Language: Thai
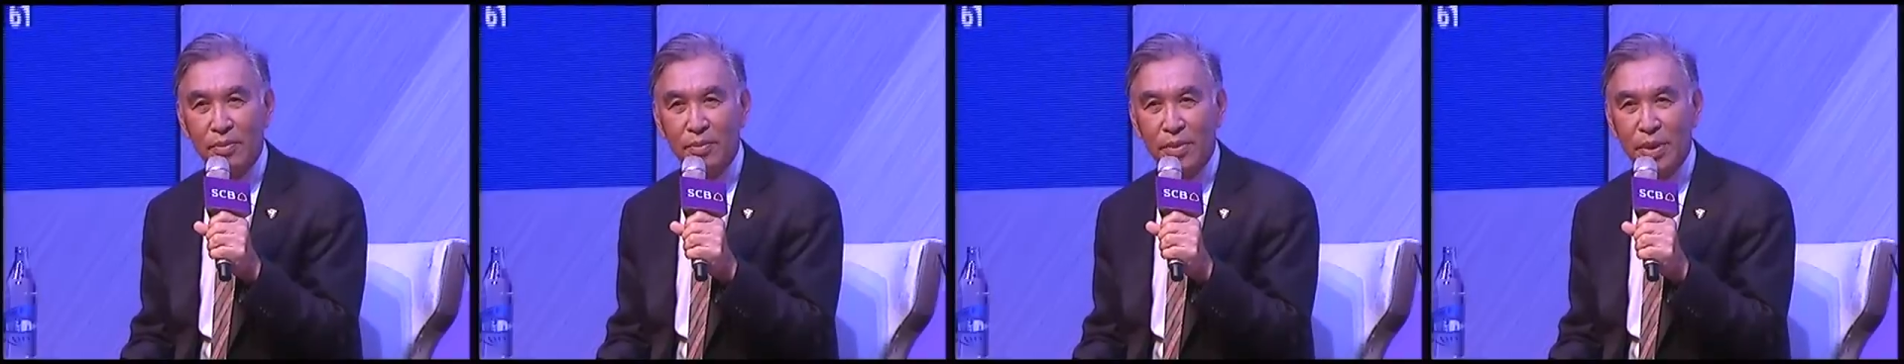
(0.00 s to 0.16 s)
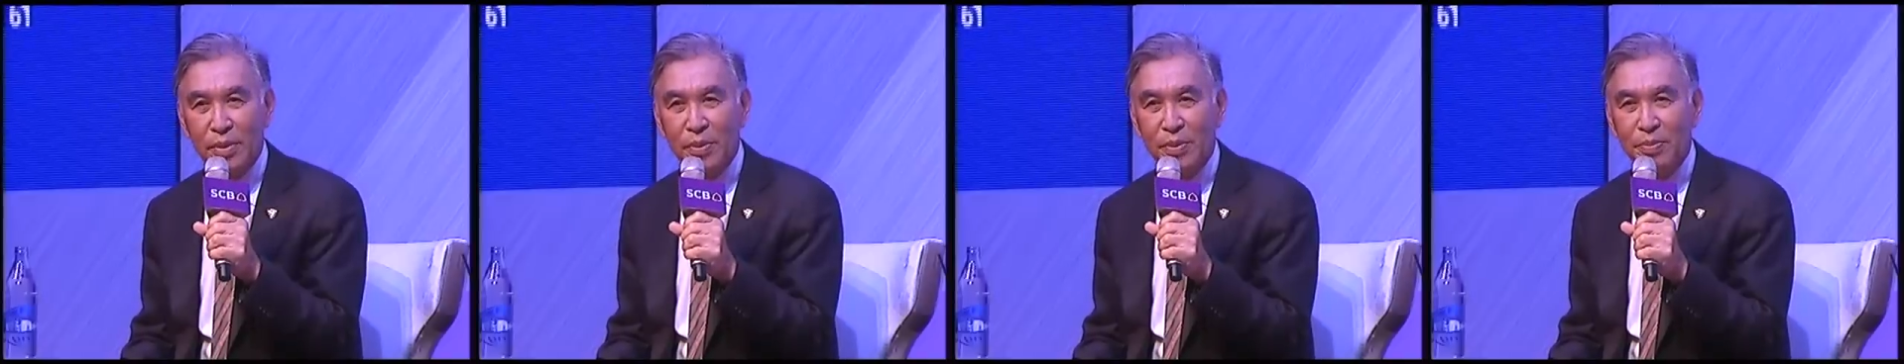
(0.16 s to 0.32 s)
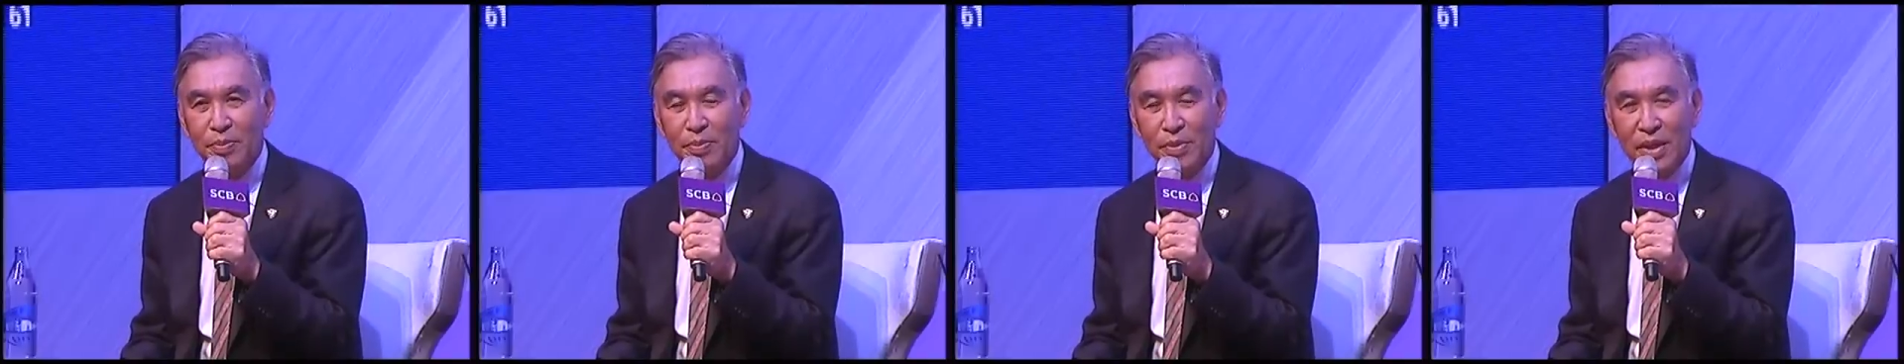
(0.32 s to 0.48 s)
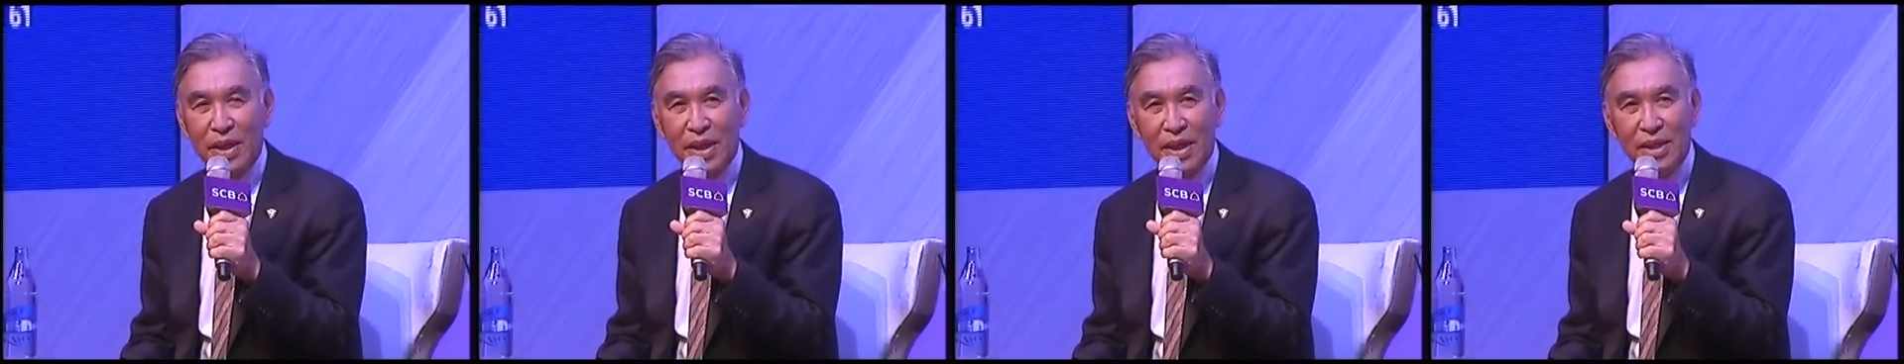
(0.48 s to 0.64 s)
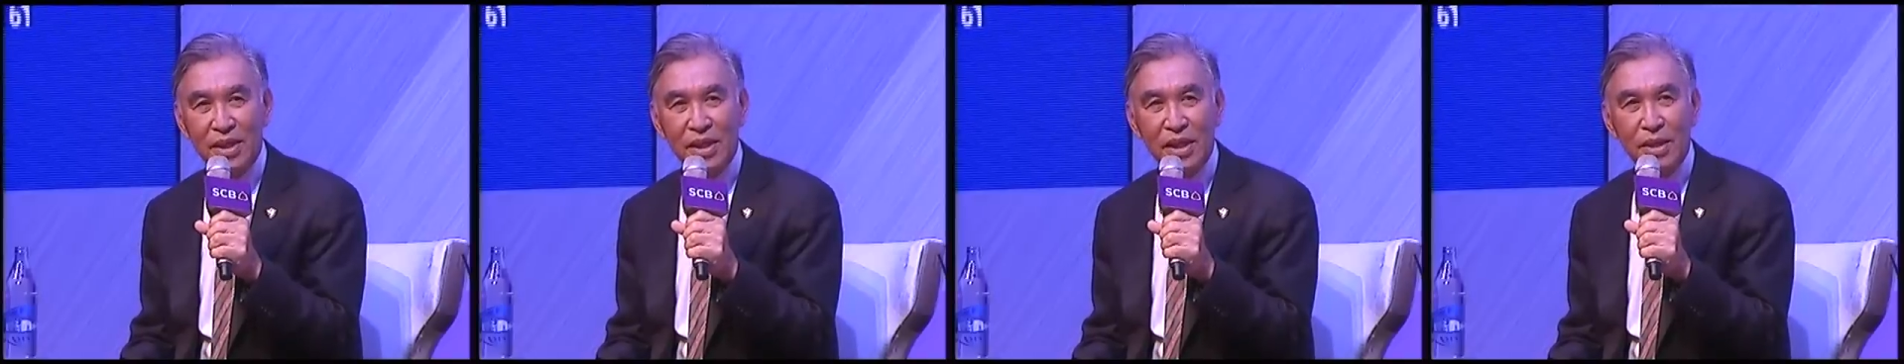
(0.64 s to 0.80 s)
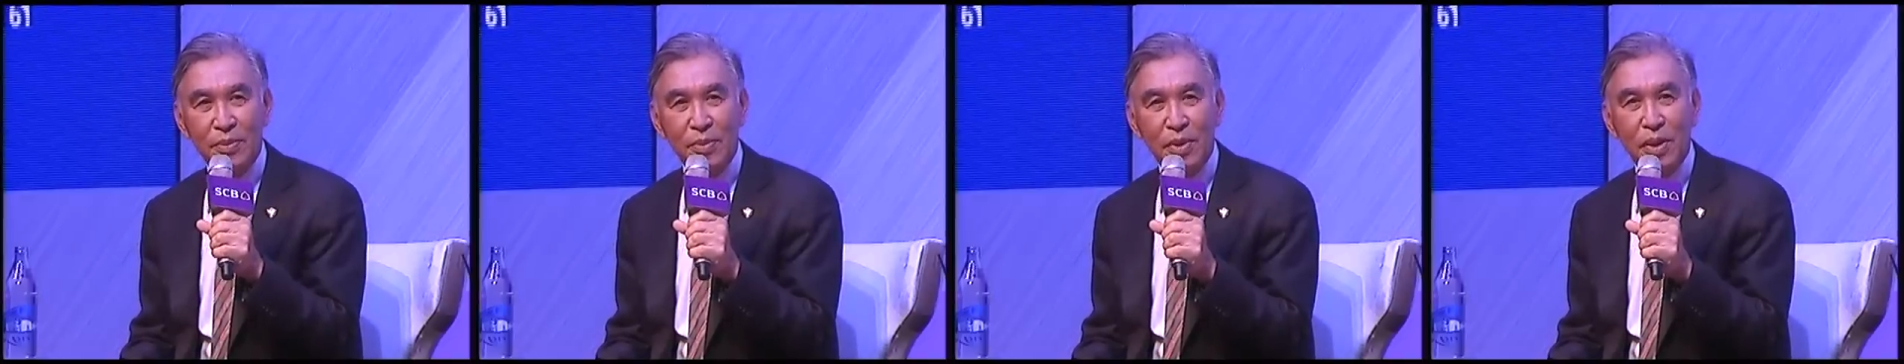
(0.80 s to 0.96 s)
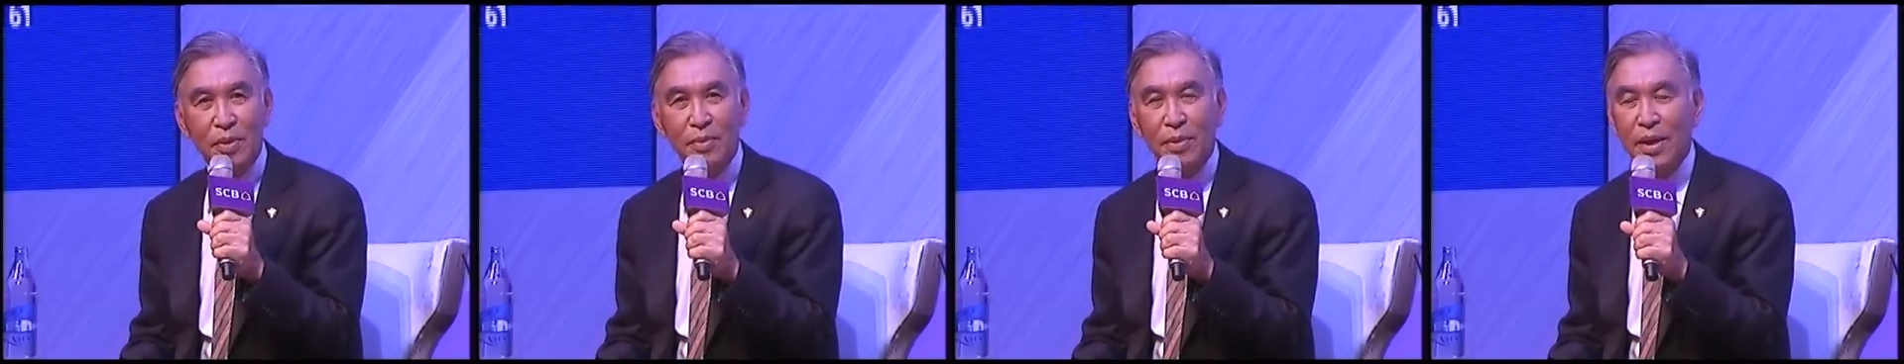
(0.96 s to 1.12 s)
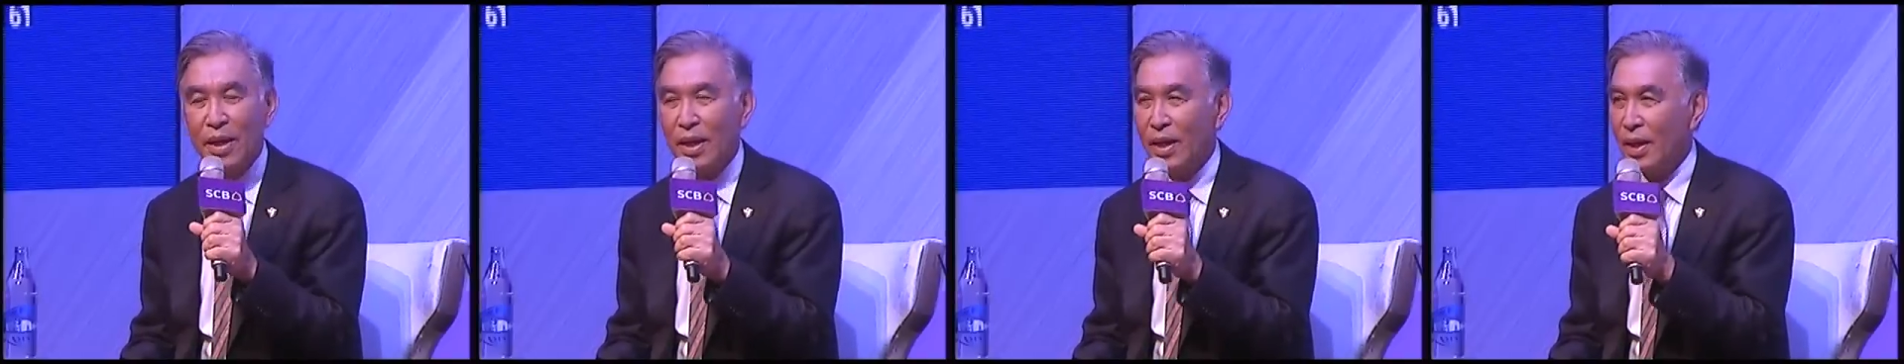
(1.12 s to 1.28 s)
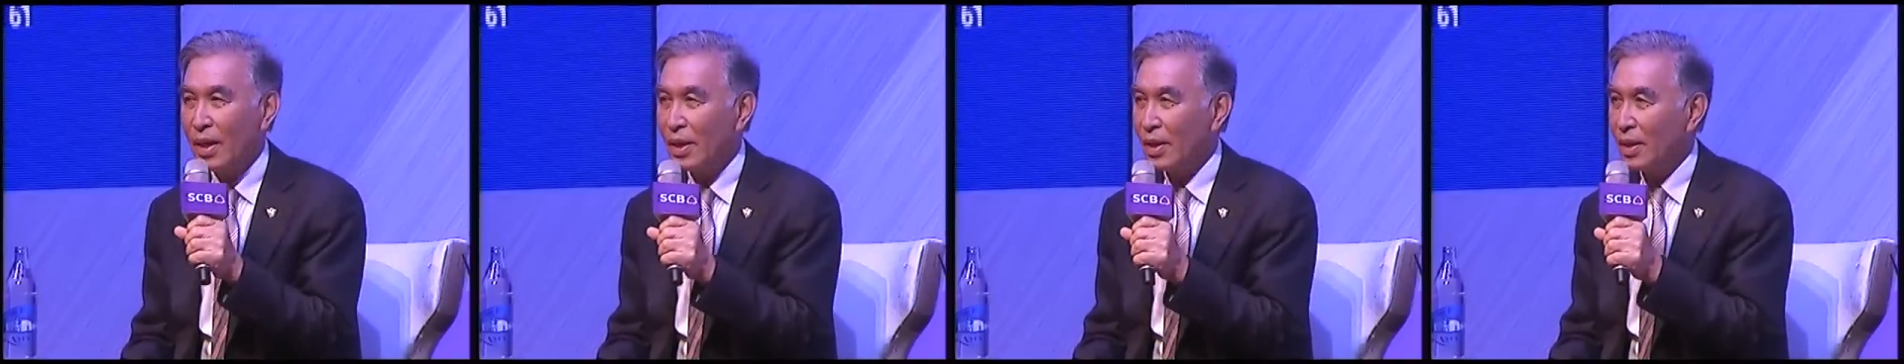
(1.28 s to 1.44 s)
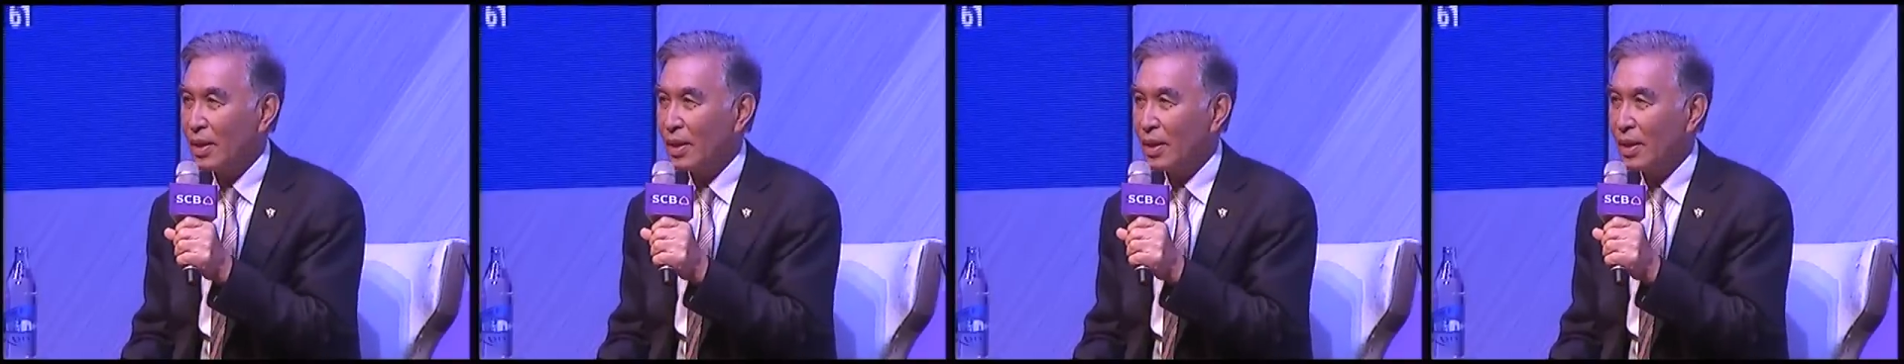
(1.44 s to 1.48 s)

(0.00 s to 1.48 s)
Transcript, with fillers: มีมืออาชีพเข้ามา